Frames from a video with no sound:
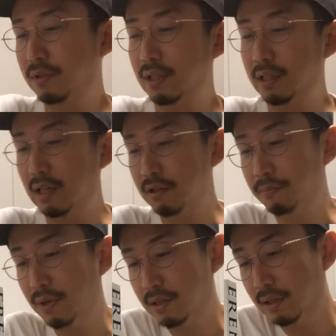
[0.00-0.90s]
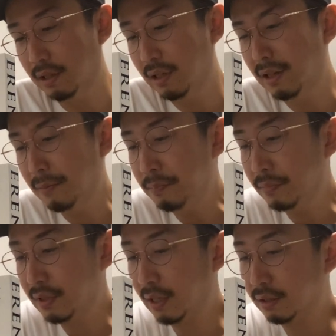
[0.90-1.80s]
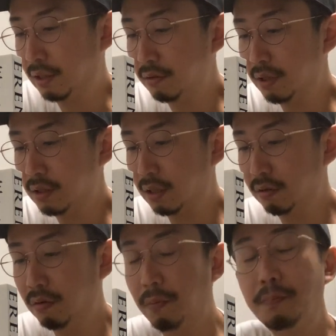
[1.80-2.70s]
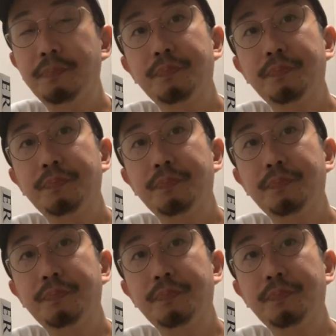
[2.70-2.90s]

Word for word: ツイッターのスペース使ってるんですけど、